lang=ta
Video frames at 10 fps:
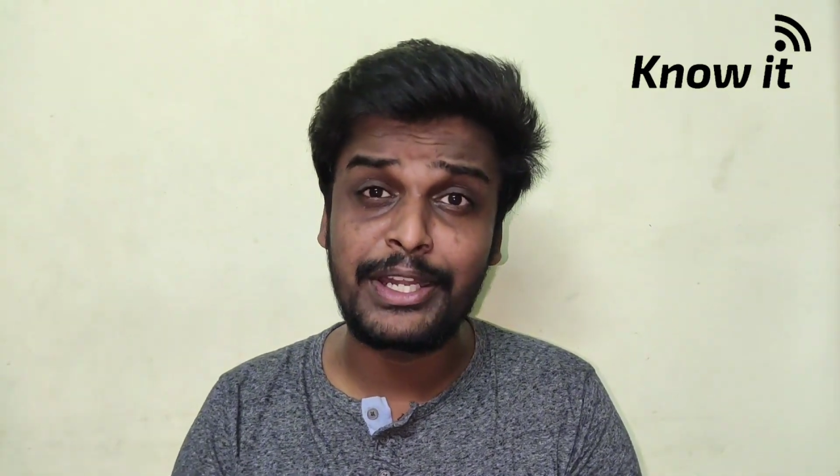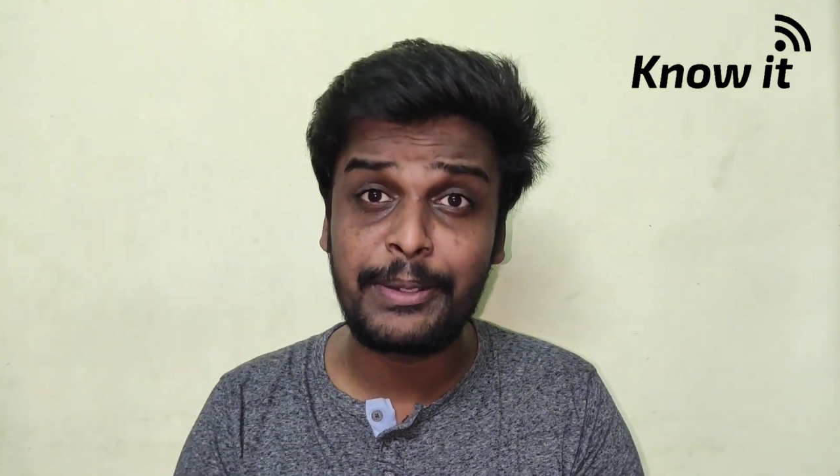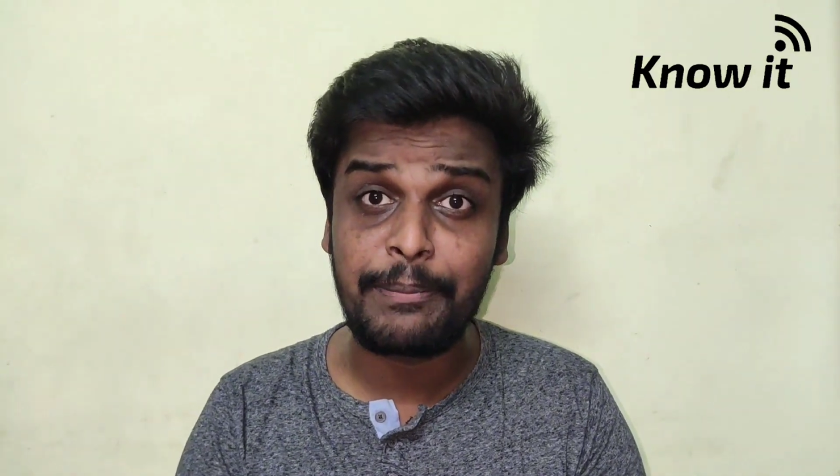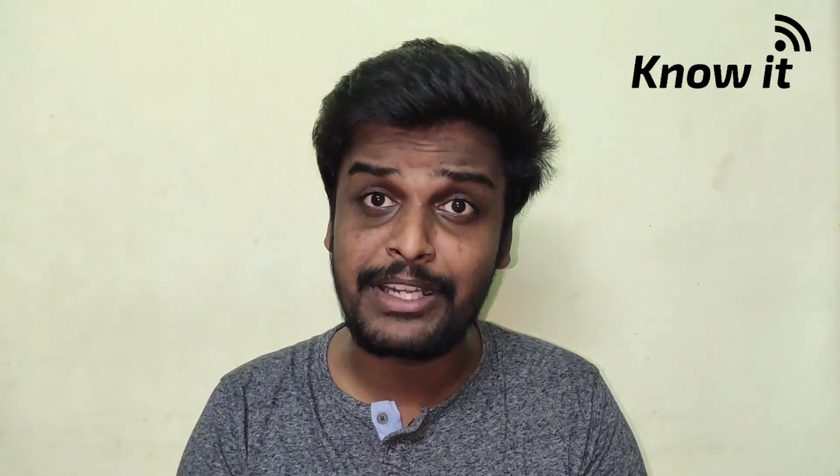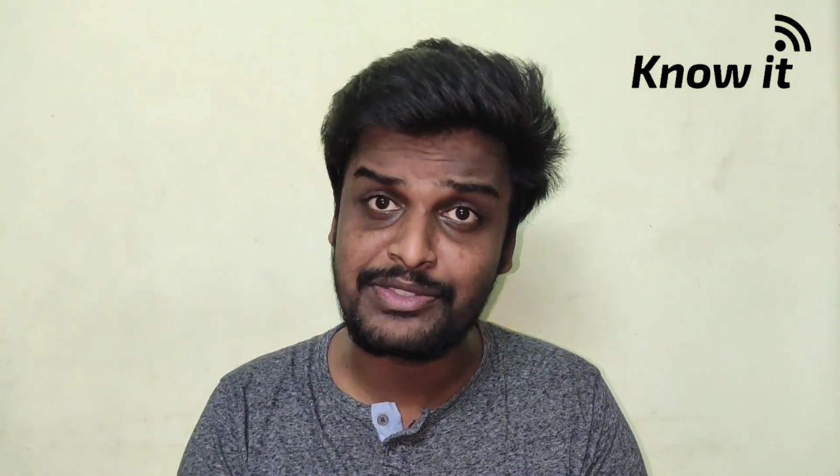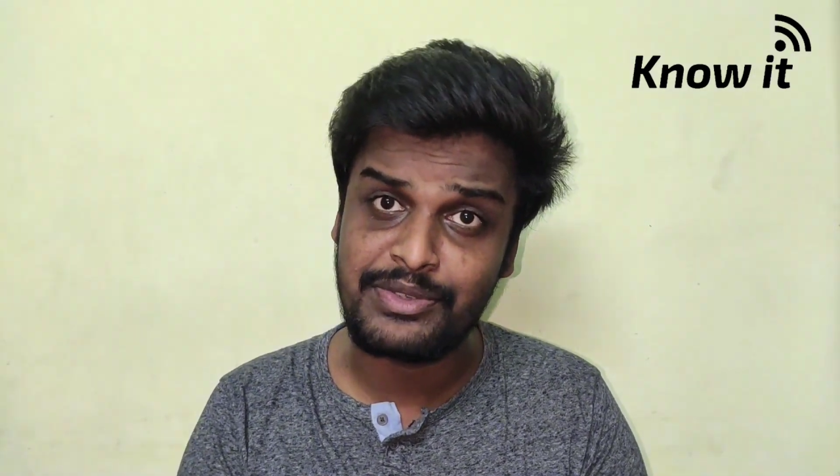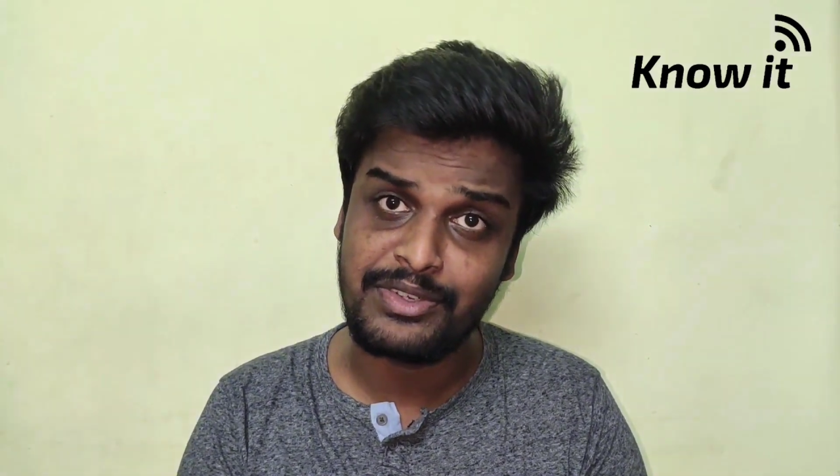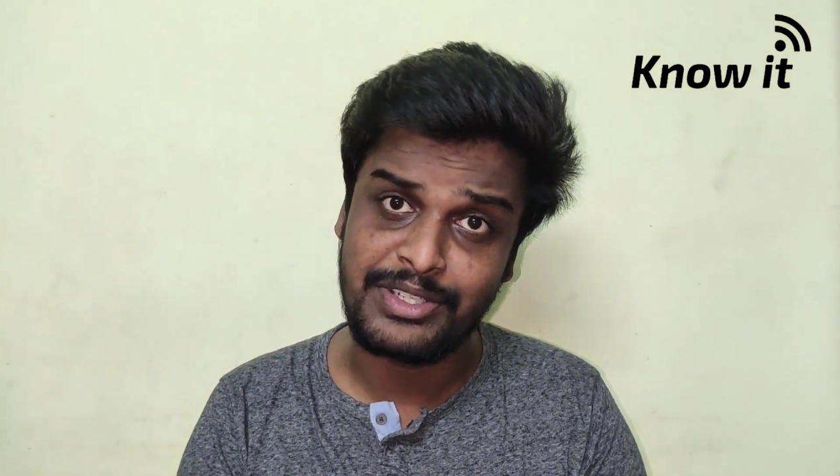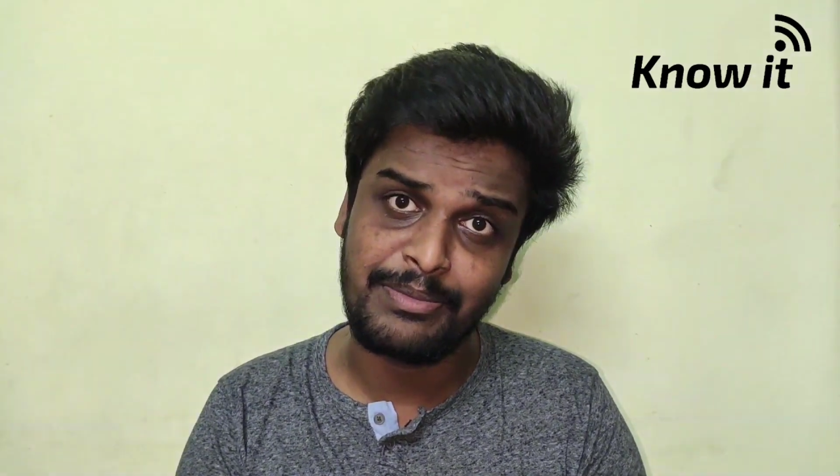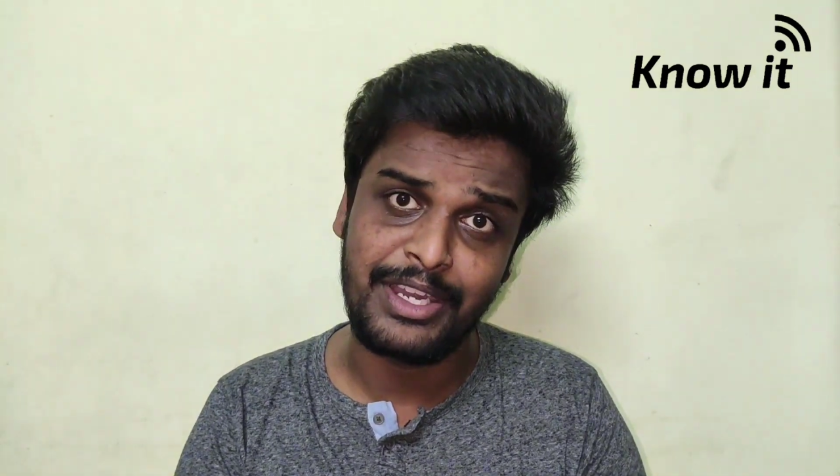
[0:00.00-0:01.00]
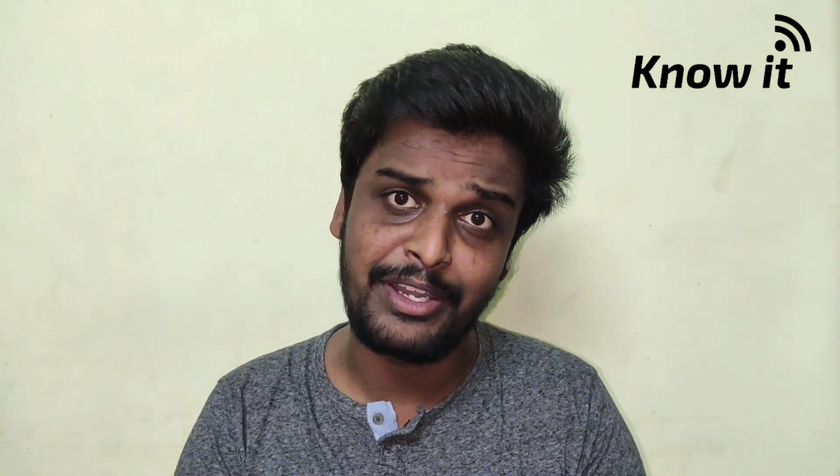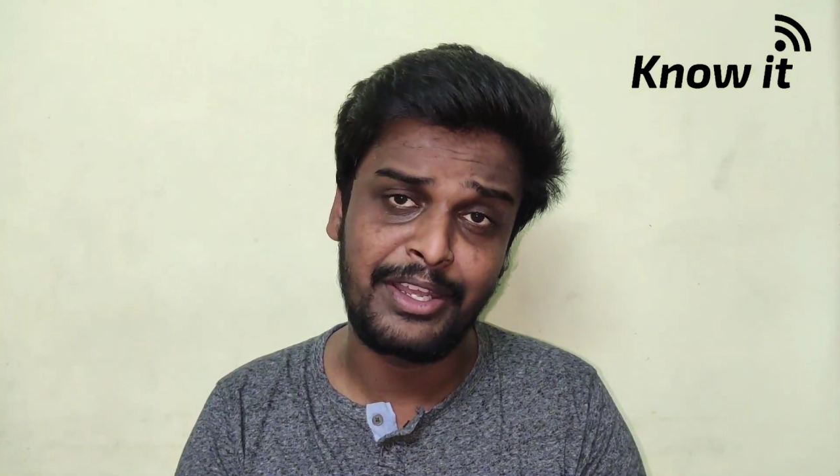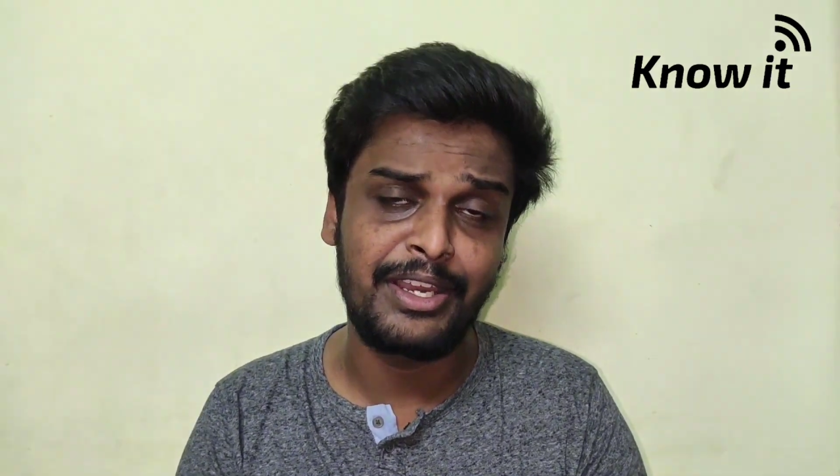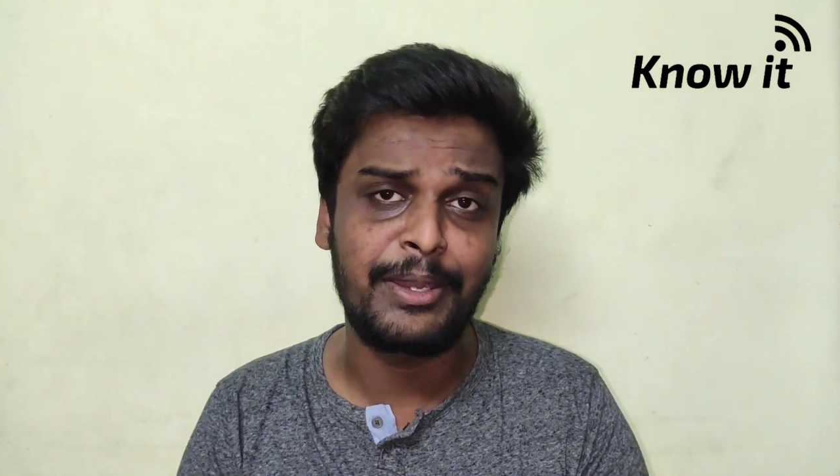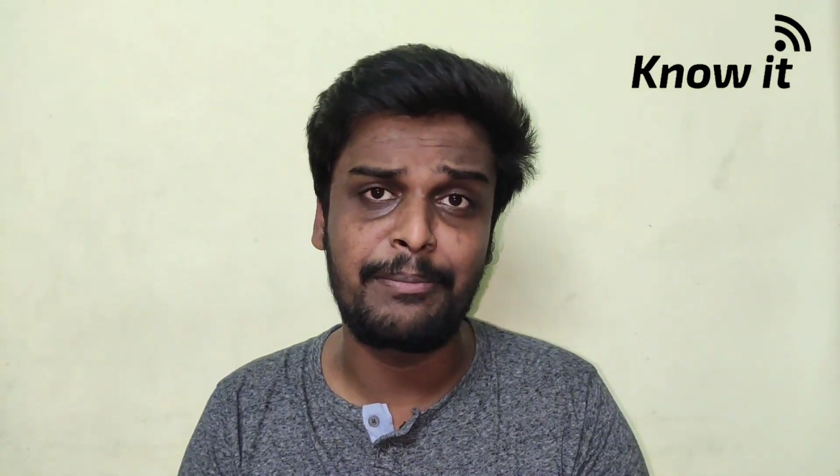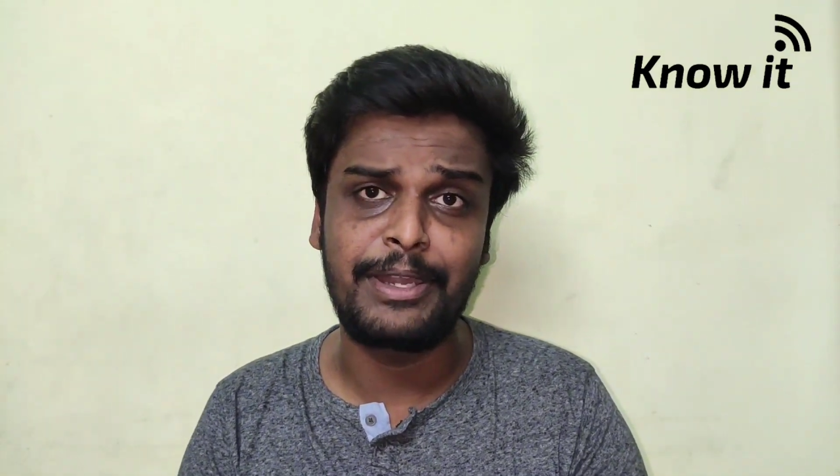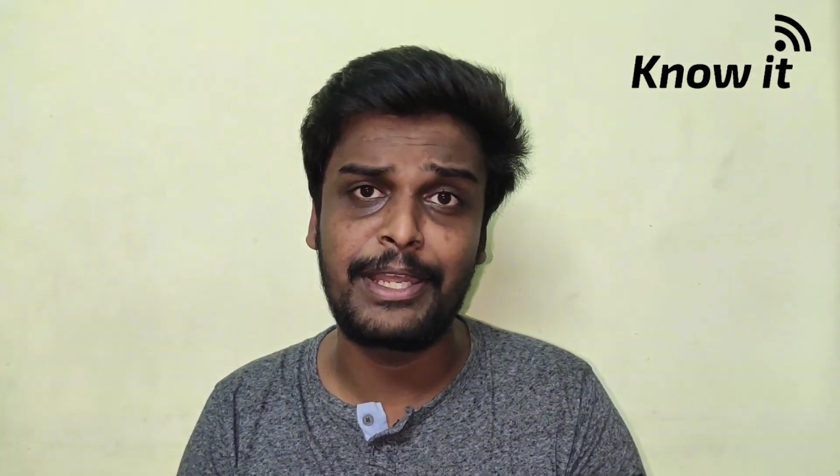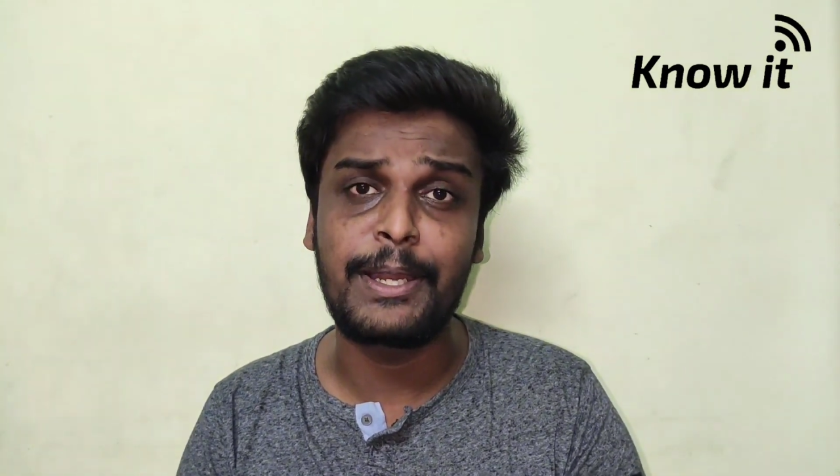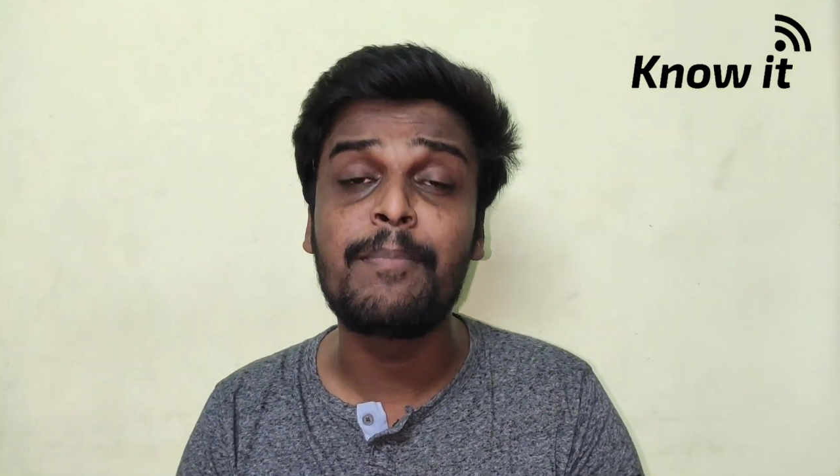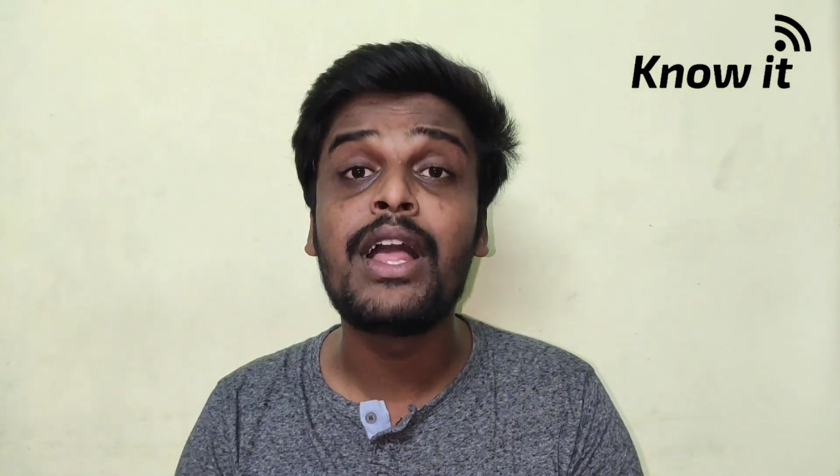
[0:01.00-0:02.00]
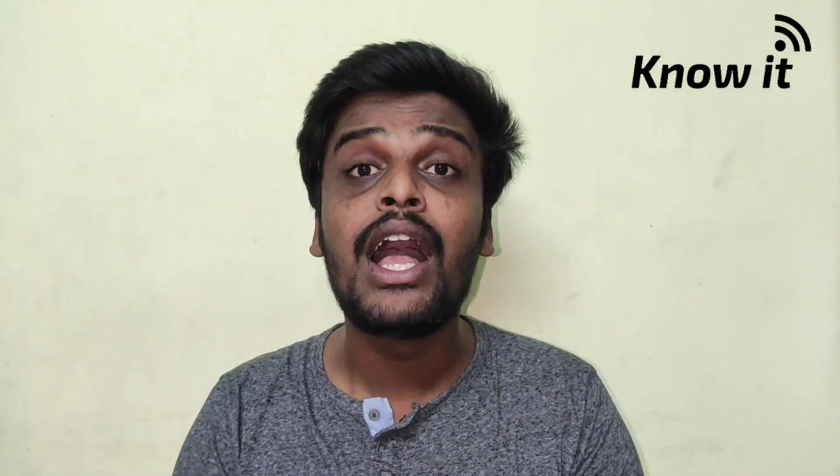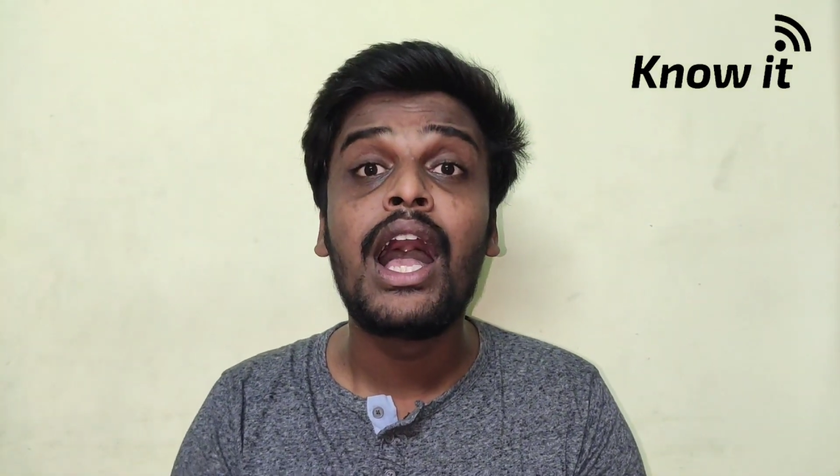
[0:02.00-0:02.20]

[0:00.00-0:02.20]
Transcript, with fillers: ஹண்ட்ரட் பார்ட்ஸ் கிரியேட் பண்ணிக்கலாம்